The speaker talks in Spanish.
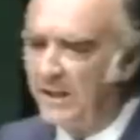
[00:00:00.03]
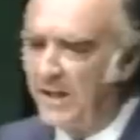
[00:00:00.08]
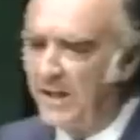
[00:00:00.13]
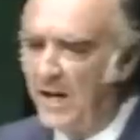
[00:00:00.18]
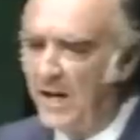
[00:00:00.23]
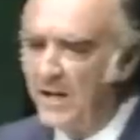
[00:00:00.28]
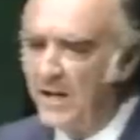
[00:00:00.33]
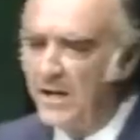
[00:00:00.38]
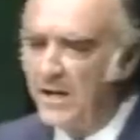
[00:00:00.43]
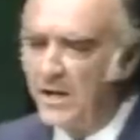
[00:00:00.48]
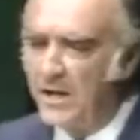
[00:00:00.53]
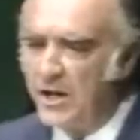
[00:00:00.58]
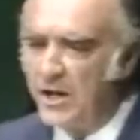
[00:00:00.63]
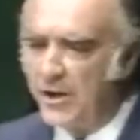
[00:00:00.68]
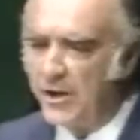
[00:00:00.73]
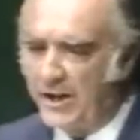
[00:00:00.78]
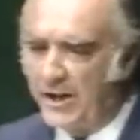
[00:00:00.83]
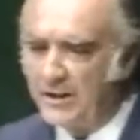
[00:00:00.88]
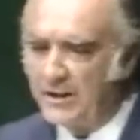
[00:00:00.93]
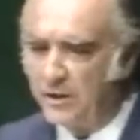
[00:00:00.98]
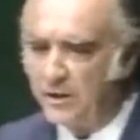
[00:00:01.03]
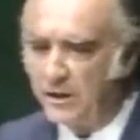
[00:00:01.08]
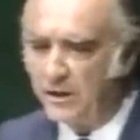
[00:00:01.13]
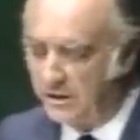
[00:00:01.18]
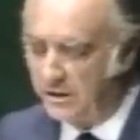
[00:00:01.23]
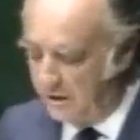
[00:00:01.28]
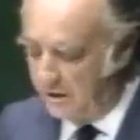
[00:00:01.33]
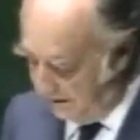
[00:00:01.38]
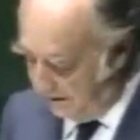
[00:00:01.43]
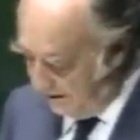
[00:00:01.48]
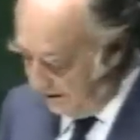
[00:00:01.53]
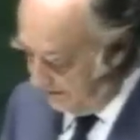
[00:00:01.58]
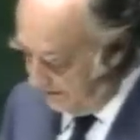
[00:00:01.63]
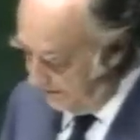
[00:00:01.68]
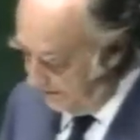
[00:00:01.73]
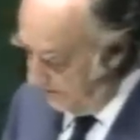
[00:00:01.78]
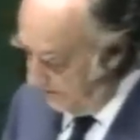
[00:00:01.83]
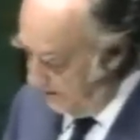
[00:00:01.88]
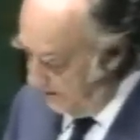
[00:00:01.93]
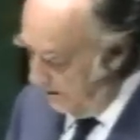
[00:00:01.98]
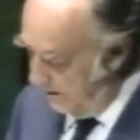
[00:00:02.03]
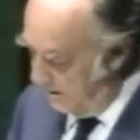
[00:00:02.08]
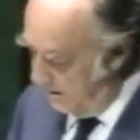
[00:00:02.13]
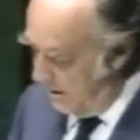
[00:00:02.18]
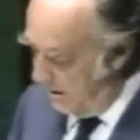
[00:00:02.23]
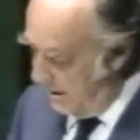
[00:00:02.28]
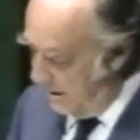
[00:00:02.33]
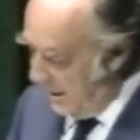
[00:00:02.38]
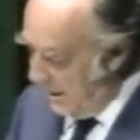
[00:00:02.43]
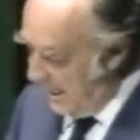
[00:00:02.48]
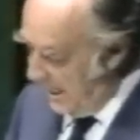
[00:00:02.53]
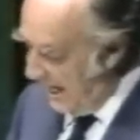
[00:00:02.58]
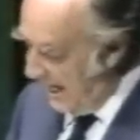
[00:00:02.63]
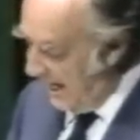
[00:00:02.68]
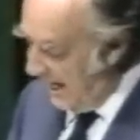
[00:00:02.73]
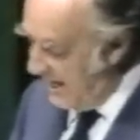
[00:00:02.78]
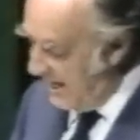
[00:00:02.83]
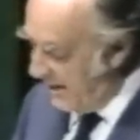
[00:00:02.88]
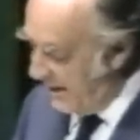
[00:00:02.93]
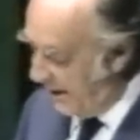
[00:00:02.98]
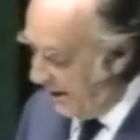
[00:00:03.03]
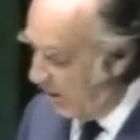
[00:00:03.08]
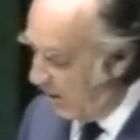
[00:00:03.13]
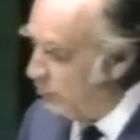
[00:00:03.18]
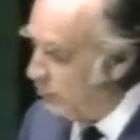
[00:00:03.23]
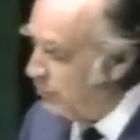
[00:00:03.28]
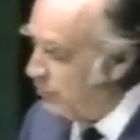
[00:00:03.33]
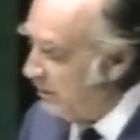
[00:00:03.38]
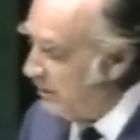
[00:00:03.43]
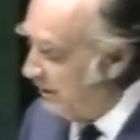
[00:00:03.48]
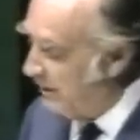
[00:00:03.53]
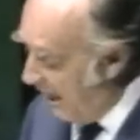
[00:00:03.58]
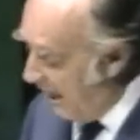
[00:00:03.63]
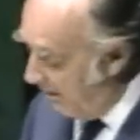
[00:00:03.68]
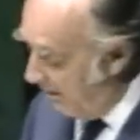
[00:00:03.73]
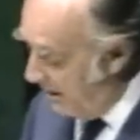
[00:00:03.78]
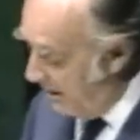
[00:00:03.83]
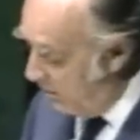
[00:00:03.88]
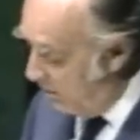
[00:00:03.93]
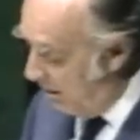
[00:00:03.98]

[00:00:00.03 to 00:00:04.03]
Irrestrictiva y restrictiva. Era irreconciliable